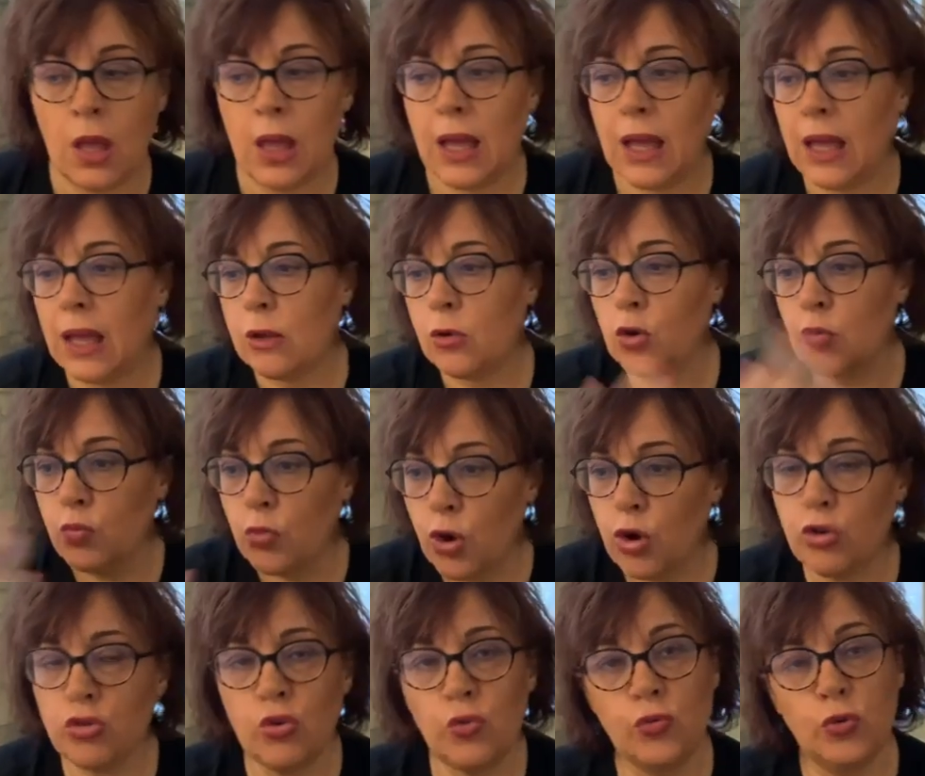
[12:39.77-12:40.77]
hein,
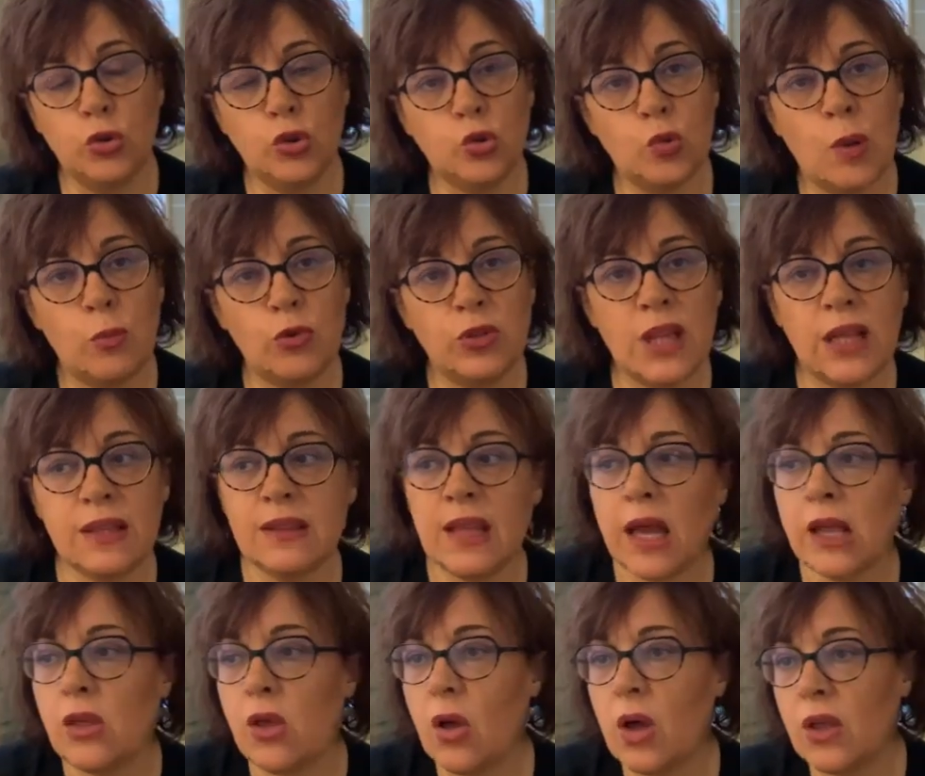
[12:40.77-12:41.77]
comment je veux que soit mon
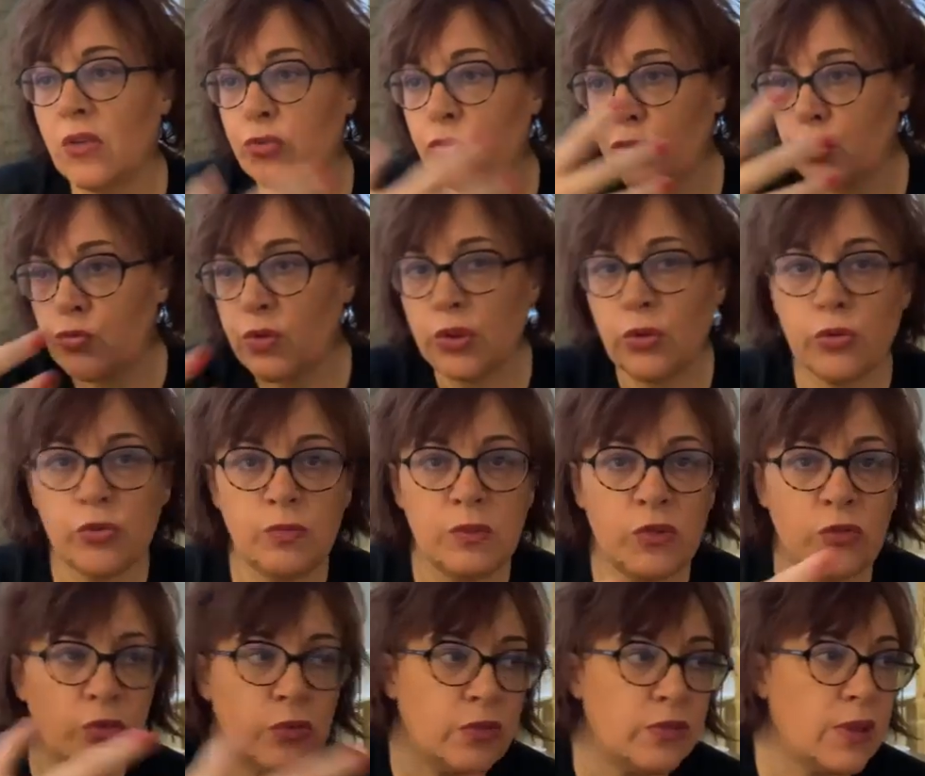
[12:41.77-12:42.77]
intérieur, est-ce que je vais être dans une
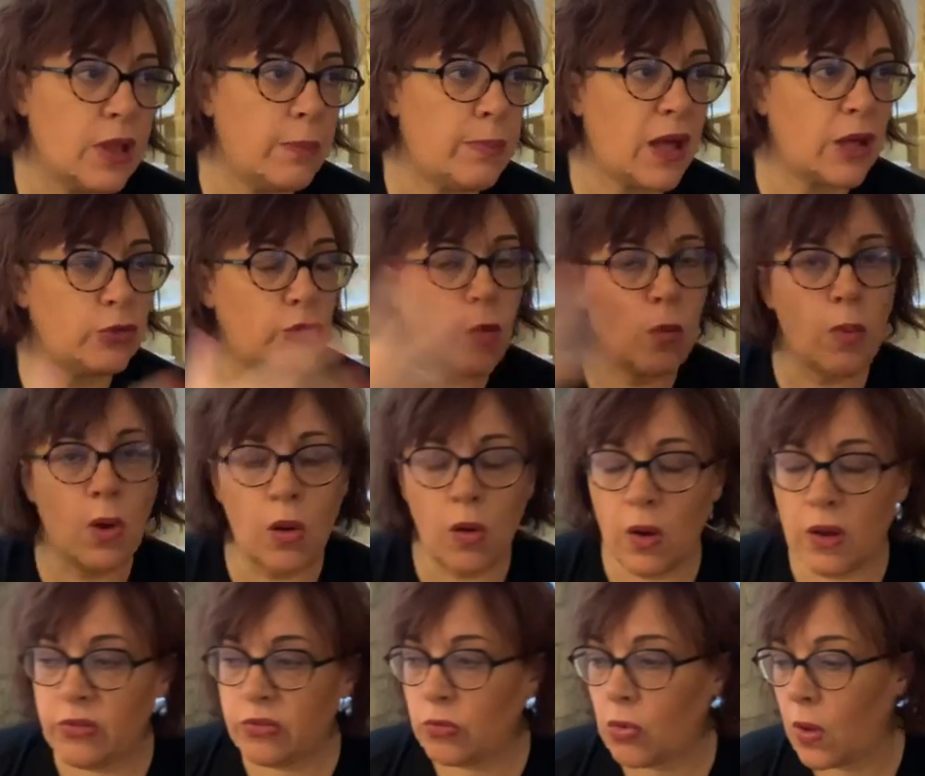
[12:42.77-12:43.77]
maison, dans un appartement,
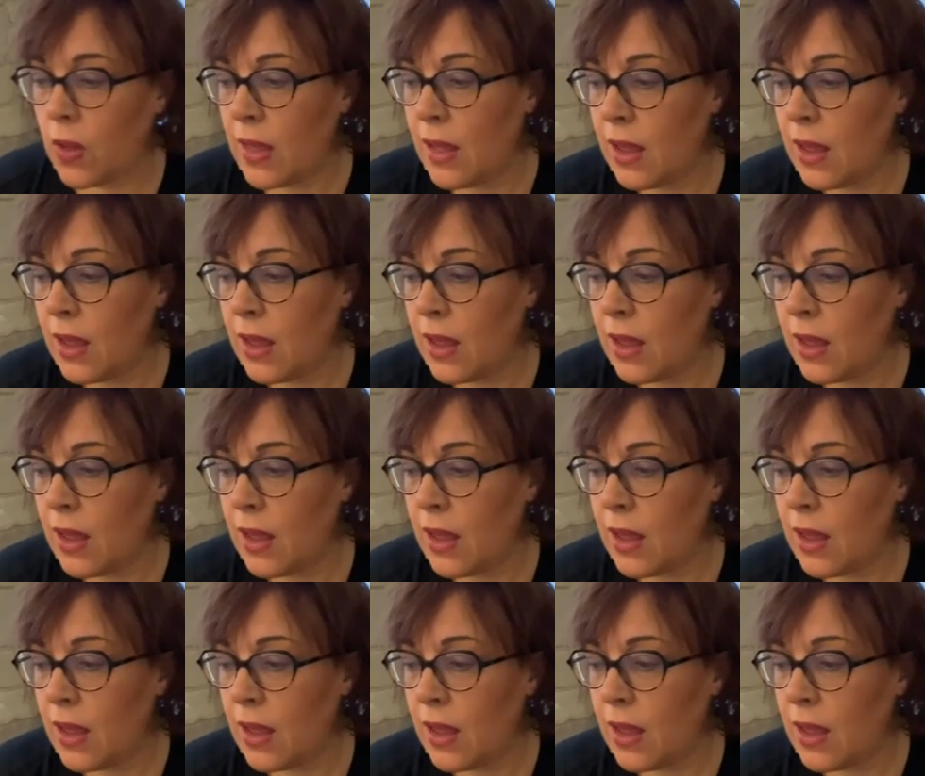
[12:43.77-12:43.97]
est-ce que...